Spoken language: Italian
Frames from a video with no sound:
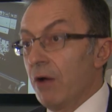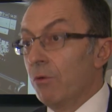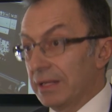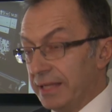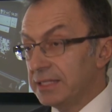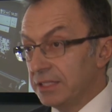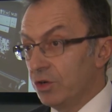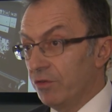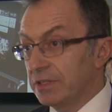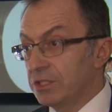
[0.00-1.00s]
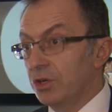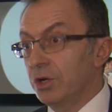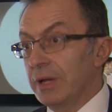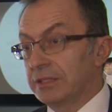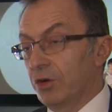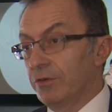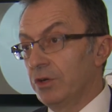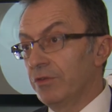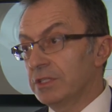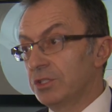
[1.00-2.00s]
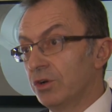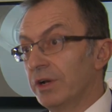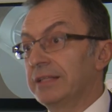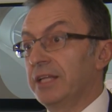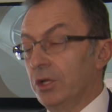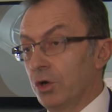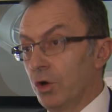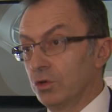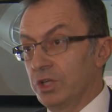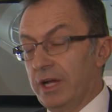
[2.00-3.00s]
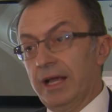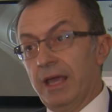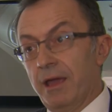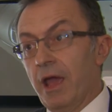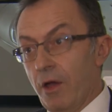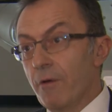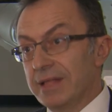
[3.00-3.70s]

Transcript: Una terza innovazione, una innovazione tecnologica che è